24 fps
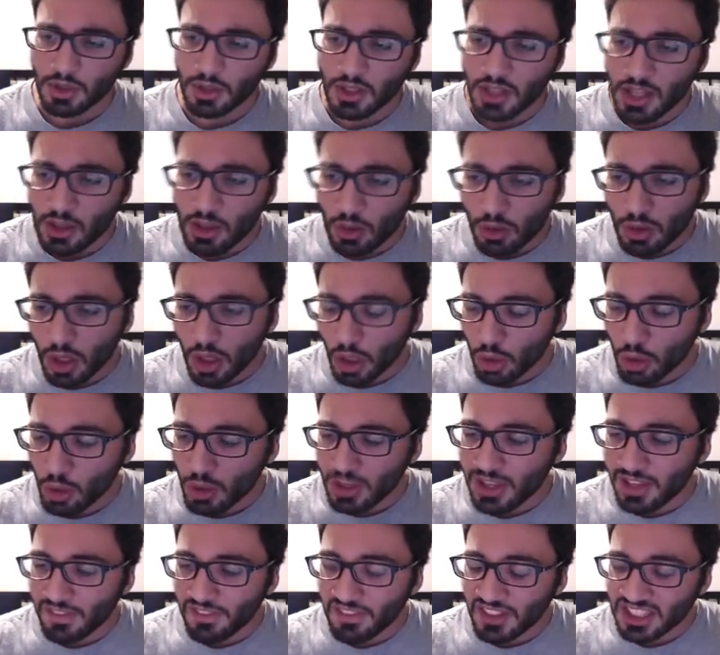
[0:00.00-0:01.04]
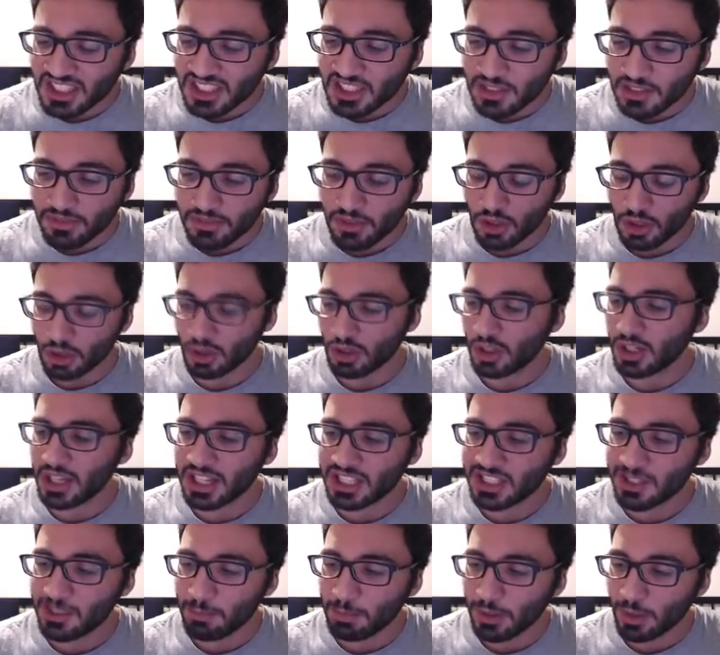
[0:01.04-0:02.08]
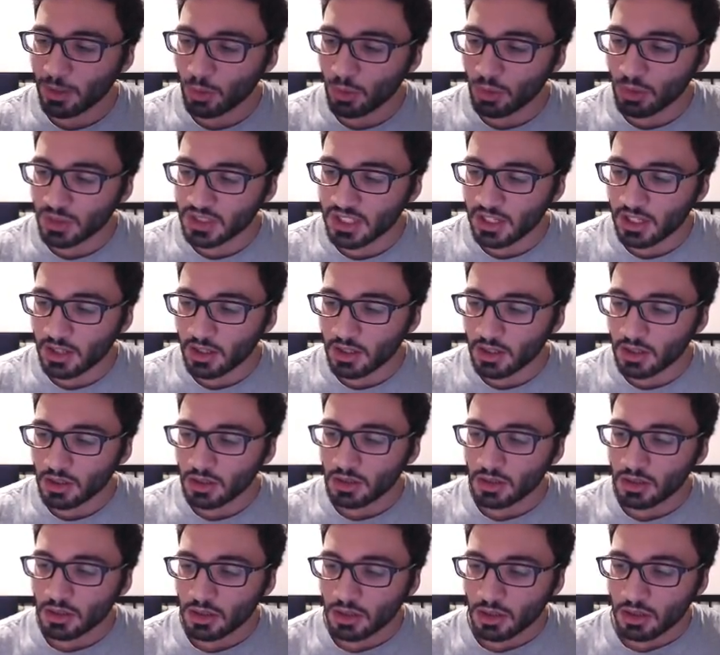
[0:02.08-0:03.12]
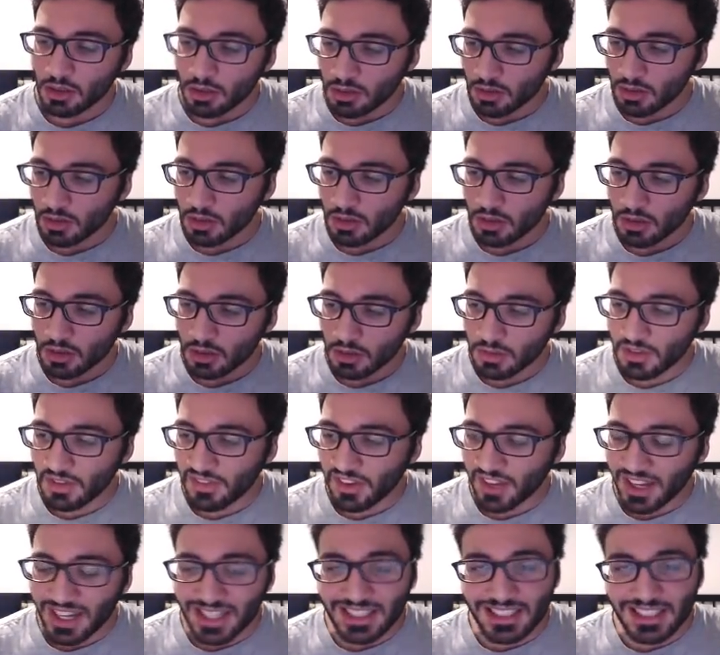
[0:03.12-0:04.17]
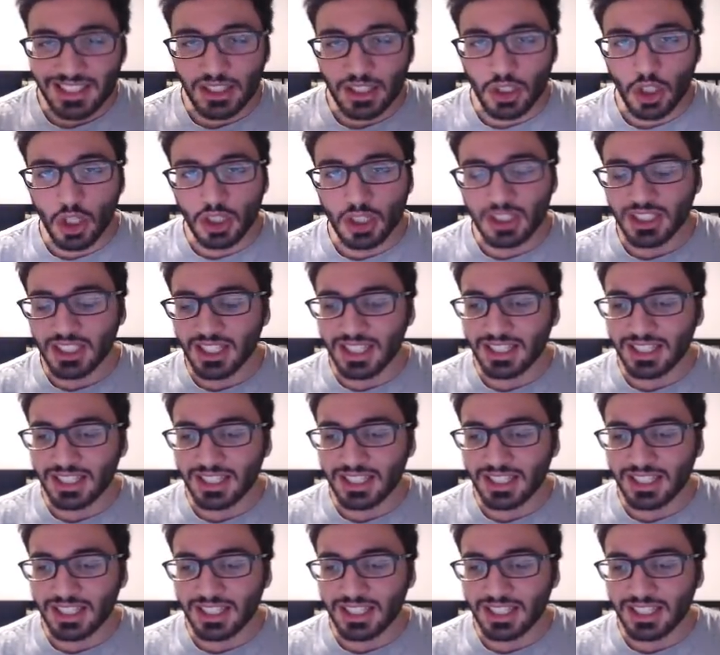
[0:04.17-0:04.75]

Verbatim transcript: y a une odeur de défaite qui flotte dans l'air, j'aime pas trop ça. On va faire la single, si la